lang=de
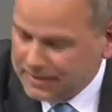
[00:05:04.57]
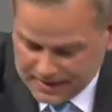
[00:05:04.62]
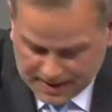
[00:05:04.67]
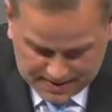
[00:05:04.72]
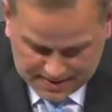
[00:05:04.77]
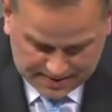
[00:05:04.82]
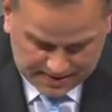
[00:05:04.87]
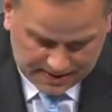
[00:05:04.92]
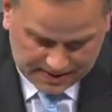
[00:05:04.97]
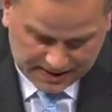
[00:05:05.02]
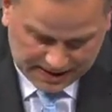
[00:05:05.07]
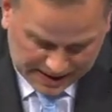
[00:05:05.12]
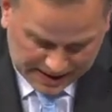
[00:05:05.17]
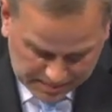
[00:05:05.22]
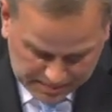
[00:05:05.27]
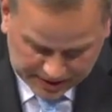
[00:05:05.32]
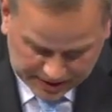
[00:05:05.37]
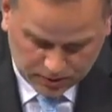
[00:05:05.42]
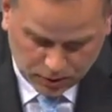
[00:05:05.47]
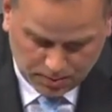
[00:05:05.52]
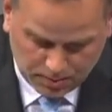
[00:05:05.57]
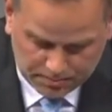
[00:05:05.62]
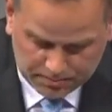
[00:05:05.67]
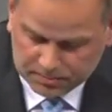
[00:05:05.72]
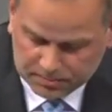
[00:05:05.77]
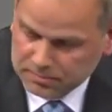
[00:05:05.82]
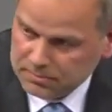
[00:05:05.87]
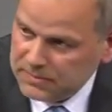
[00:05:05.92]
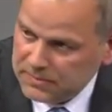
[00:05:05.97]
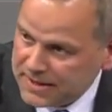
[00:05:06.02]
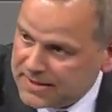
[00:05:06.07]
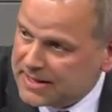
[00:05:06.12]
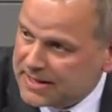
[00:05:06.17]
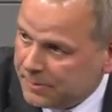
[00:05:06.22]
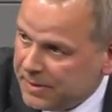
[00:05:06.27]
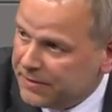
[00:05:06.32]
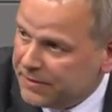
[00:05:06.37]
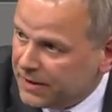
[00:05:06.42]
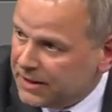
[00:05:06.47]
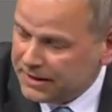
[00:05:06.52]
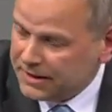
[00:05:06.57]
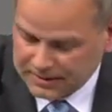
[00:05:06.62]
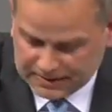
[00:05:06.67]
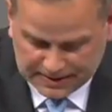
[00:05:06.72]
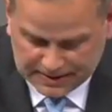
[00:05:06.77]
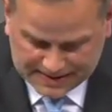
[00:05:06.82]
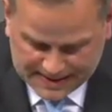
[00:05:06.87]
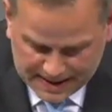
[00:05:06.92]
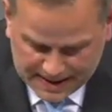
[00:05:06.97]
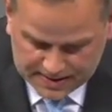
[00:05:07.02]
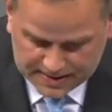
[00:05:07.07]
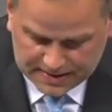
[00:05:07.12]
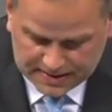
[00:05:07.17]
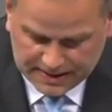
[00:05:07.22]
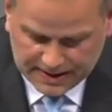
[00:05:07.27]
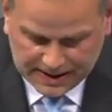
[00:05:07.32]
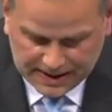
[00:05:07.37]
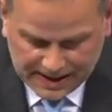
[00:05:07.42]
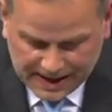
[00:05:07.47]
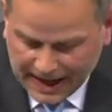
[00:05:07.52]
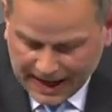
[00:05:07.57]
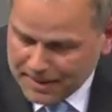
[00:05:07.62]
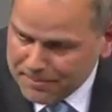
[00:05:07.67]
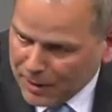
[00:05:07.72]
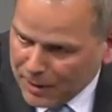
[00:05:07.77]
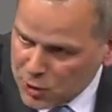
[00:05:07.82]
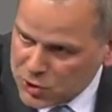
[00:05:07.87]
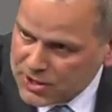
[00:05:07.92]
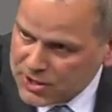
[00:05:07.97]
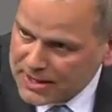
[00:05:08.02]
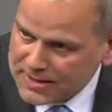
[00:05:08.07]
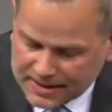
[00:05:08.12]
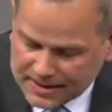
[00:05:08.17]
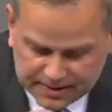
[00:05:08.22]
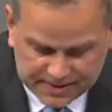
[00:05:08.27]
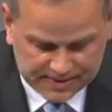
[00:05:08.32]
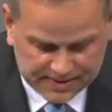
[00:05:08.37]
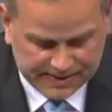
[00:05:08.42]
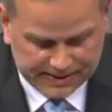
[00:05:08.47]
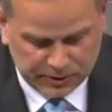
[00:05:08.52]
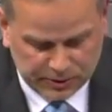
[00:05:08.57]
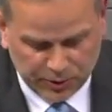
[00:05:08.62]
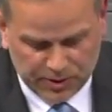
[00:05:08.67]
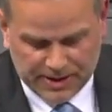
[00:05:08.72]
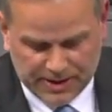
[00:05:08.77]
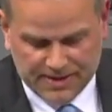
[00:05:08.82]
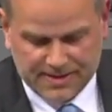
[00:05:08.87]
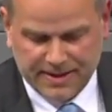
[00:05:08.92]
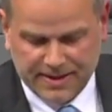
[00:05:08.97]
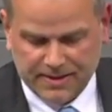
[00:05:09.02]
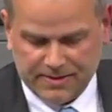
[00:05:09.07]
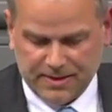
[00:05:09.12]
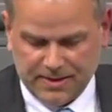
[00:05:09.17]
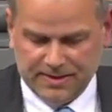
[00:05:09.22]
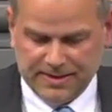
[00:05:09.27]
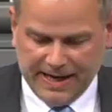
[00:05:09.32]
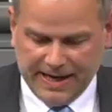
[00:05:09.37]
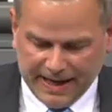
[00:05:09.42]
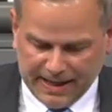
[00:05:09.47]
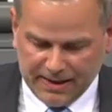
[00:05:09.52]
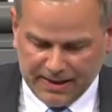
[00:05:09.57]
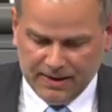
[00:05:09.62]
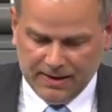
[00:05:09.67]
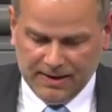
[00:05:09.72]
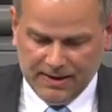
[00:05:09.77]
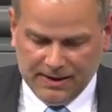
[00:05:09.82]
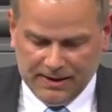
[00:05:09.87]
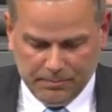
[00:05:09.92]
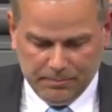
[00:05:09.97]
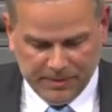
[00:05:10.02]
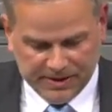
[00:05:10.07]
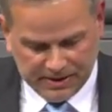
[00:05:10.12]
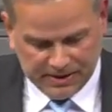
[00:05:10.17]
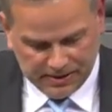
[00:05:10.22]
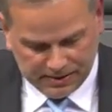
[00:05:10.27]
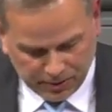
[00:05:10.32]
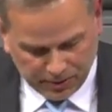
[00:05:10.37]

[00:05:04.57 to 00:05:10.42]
das hinbekommen? Das ist nämlich wirklich interessant. Ein Baustein sind diese Gründerzentren, die eng mit den